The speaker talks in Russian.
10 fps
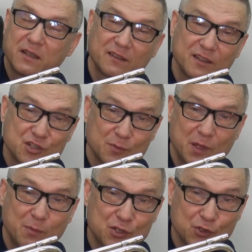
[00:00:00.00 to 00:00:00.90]
Слышим
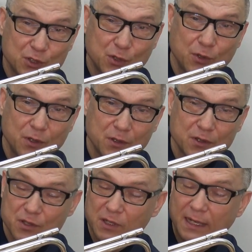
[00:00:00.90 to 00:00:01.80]
небольшой такой
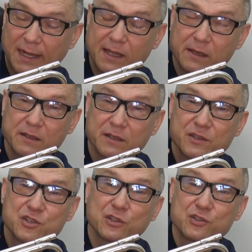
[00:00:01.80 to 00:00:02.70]
клик,
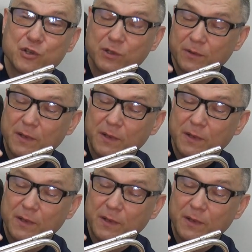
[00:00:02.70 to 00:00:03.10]
щелчок.